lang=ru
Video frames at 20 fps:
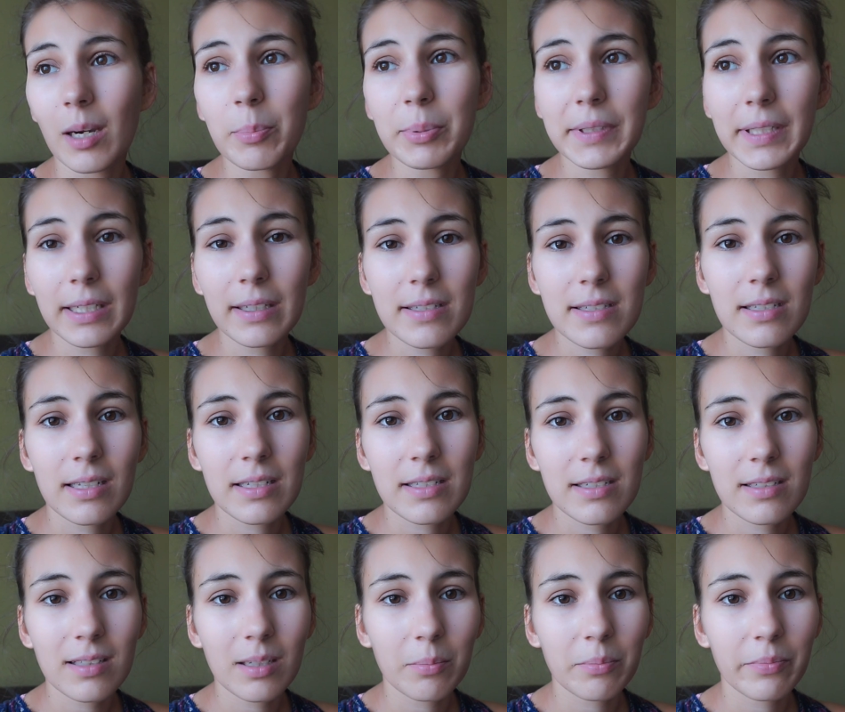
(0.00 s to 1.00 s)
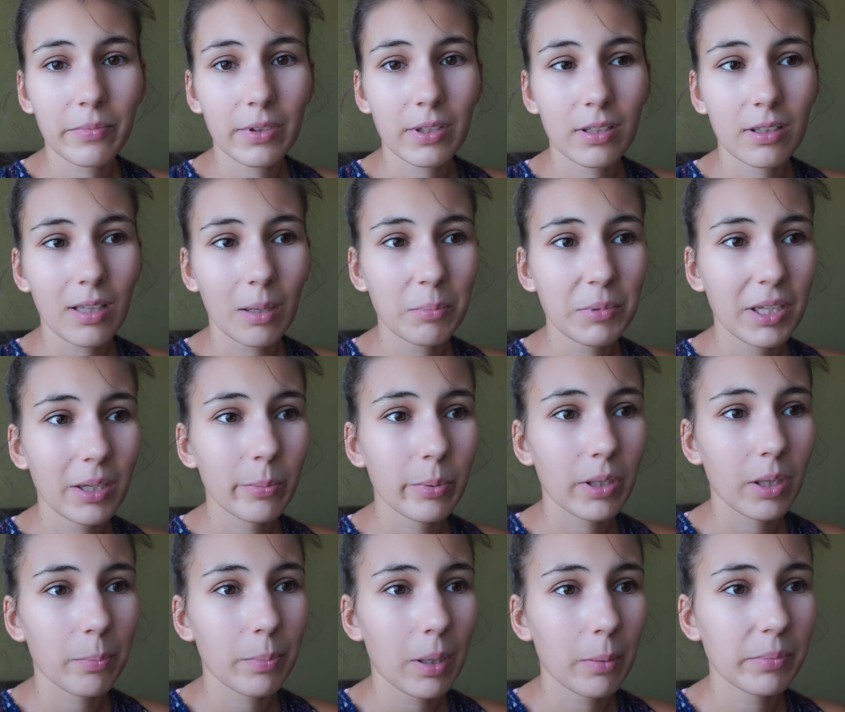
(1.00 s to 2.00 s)
я пыталась найти там, там не
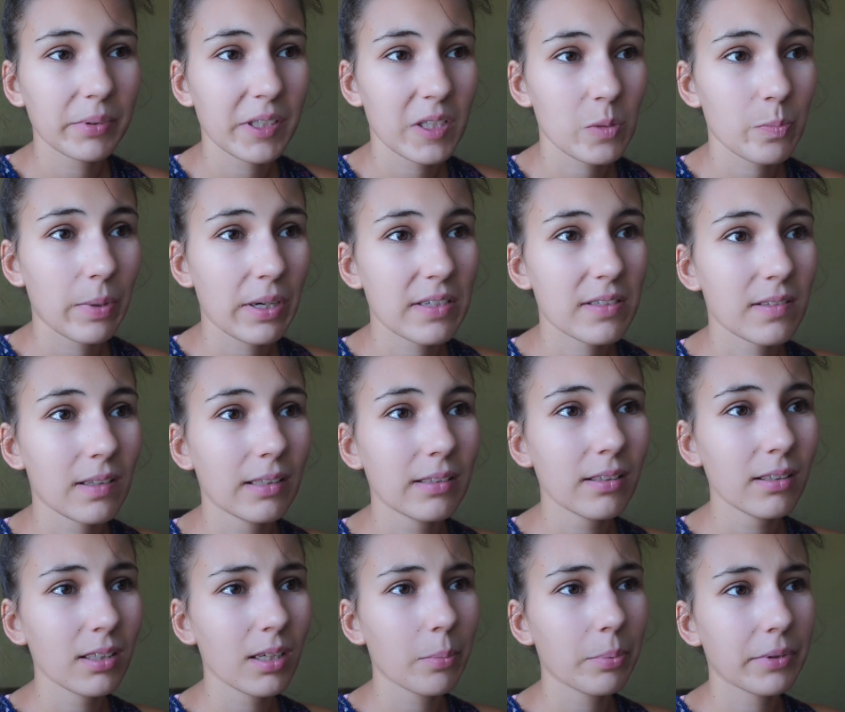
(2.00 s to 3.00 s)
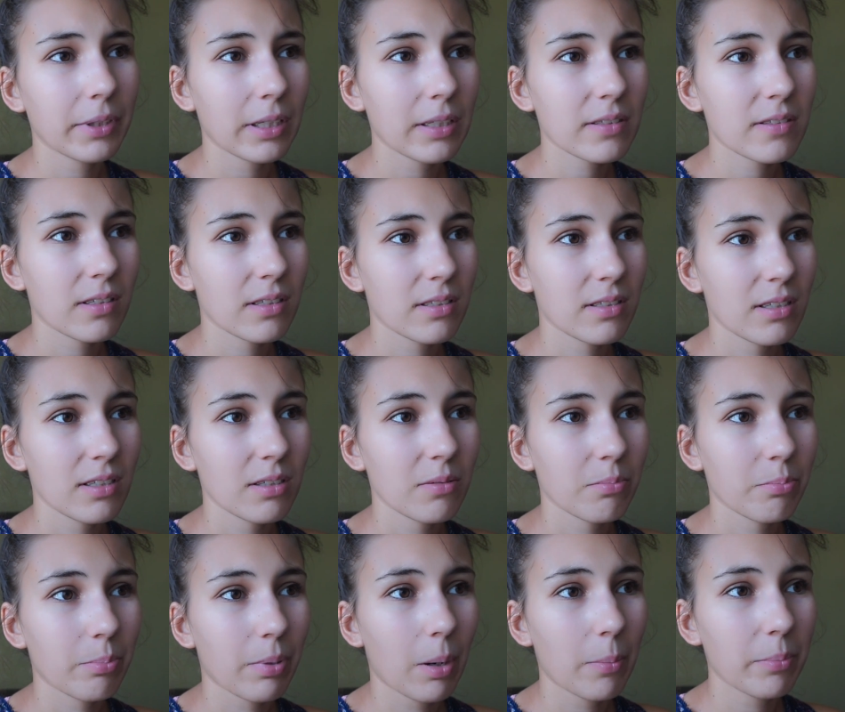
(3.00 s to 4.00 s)
было pumpkin spice latte, я пыталась найти
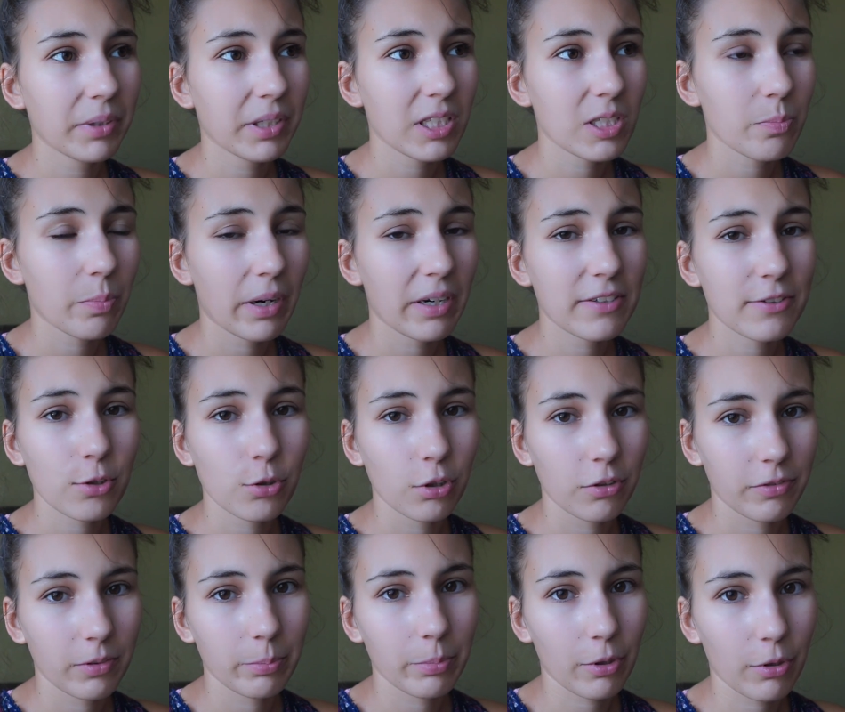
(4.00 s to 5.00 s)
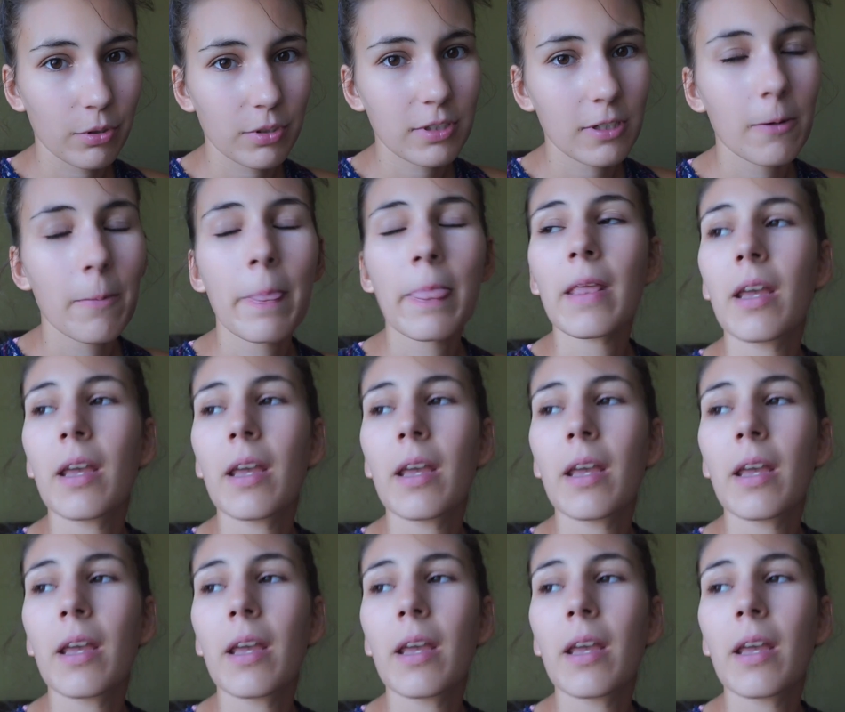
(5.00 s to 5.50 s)
pumpkin spice кофе просто.